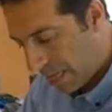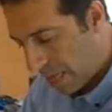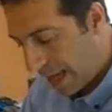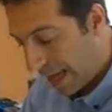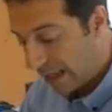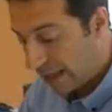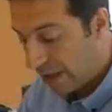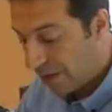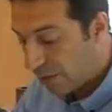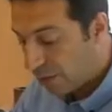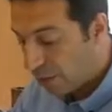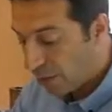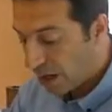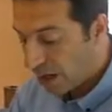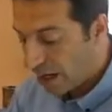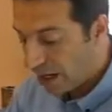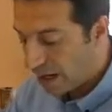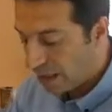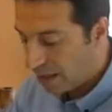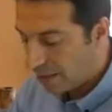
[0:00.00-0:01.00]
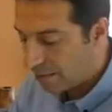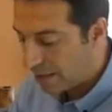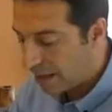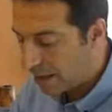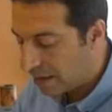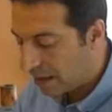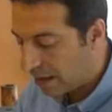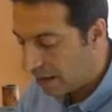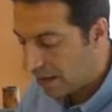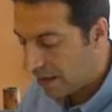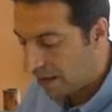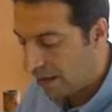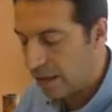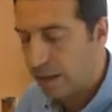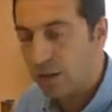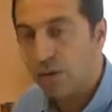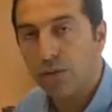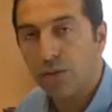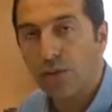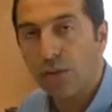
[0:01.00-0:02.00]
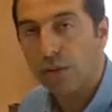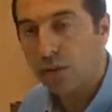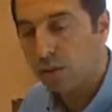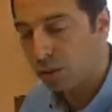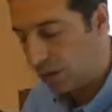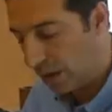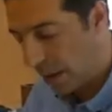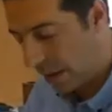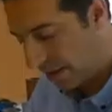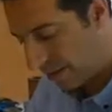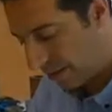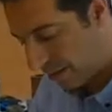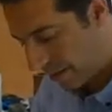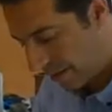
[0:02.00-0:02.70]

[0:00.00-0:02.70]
Allí fue el maldecir de su fortuna.